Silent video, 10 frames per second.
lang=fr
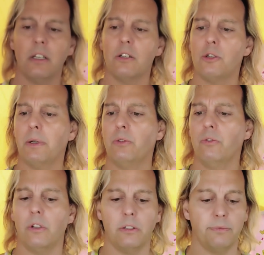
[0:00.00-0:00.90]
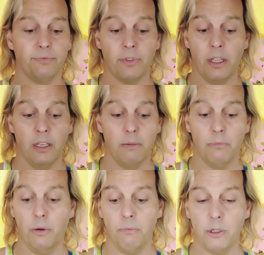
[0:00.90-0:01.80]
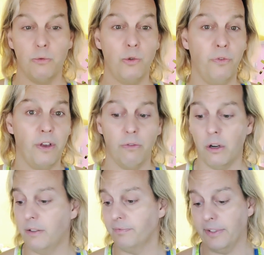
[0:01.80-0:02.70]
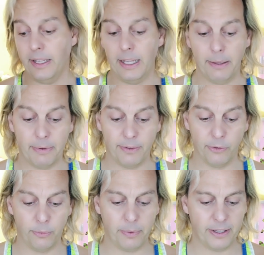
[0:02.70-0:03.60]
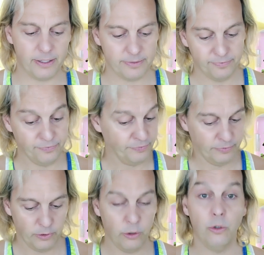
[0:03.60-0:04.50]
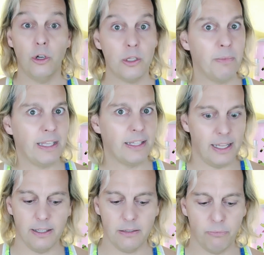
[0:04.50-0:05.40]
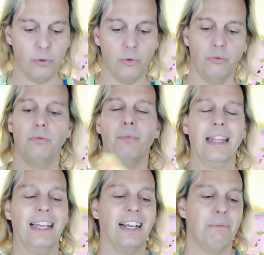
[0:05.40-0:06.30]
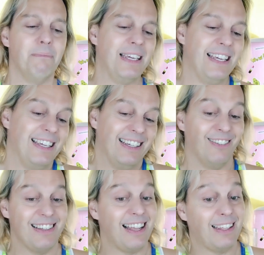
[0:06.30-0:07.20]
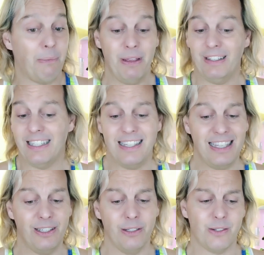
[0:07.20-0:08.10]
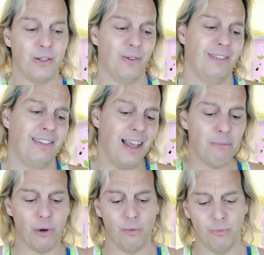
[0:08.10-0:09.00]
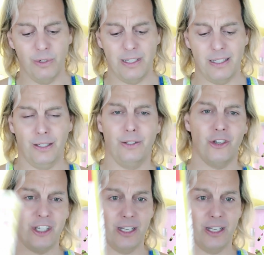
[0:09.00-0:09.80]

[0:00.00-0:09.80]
Hein. je suis pas content. Bon, je me suis fait avoir. Eh ben, super. Une grosse merde, là, hein, pour le coup. Mais on va se rattraper avec des stickers qui sont tellement beaux, les stickers chez